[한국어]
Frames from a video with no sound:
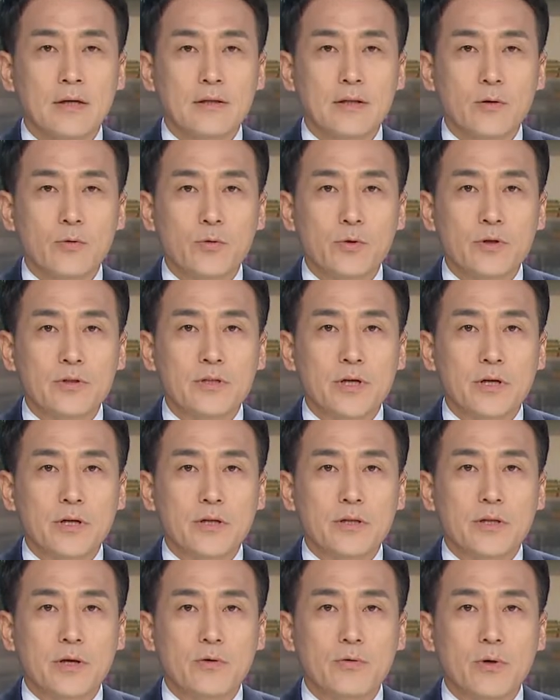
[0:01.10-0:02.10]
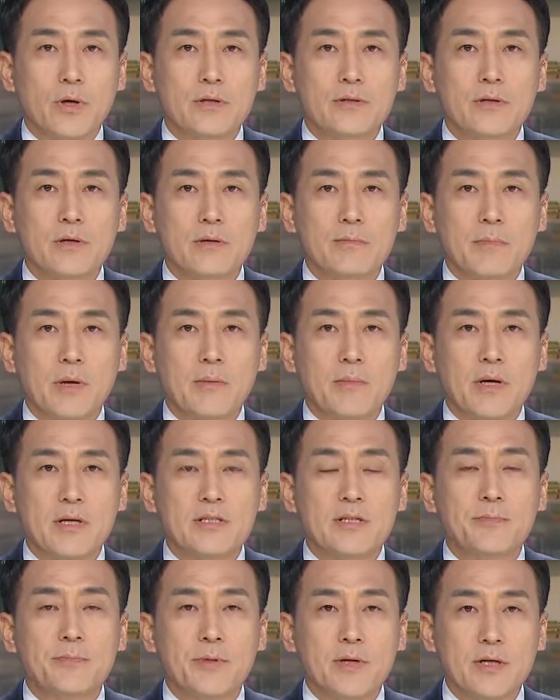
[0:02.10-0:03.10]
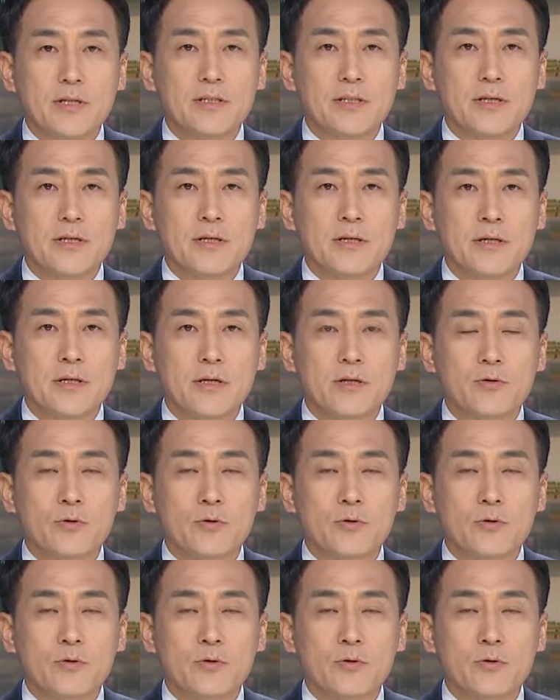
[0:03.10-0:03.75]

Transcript: 대구경찰이 대구의 성매매 집결지,